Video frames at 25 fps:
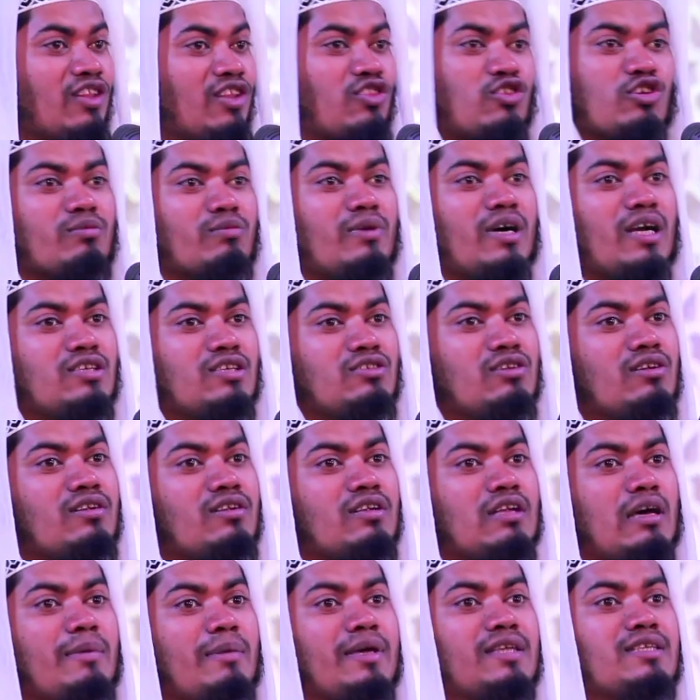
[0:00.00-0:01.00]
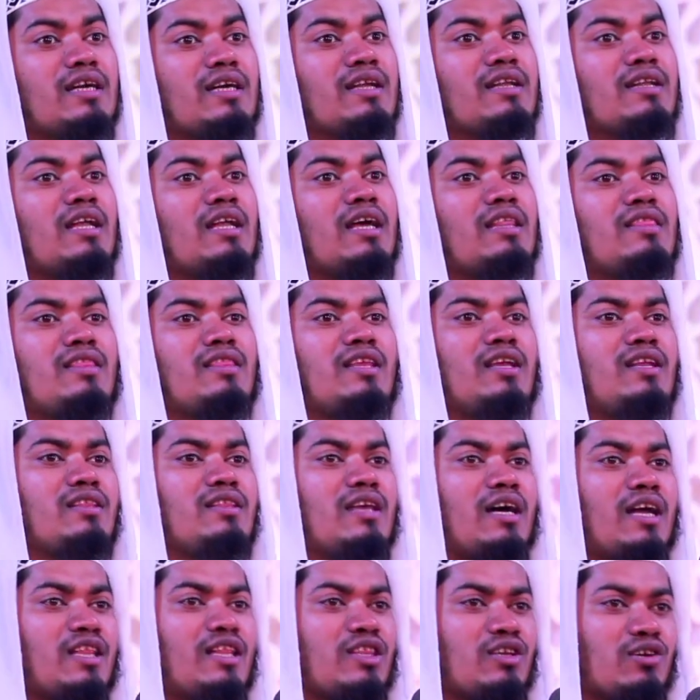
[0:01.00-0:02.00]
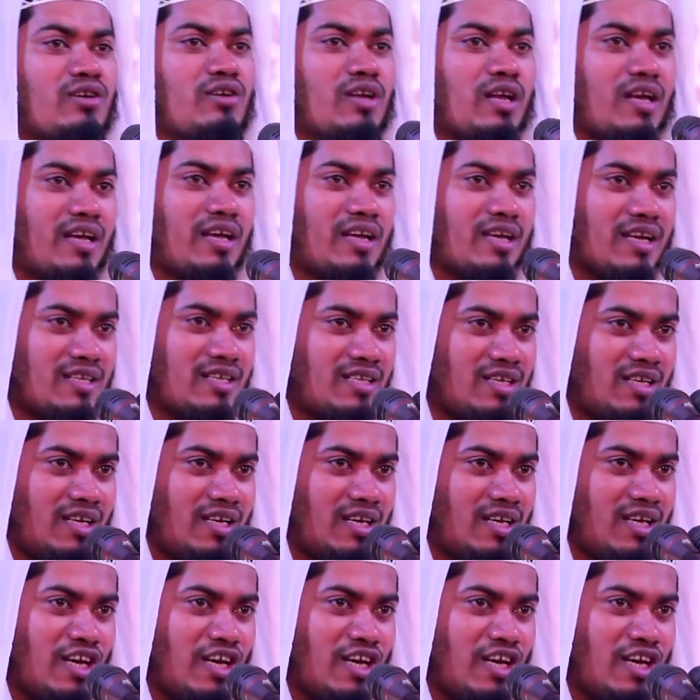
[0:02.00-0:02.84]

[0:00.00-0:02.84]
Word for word: তোমার জন্য আমি জান্নাত নির্ধারিত করে রেখেছি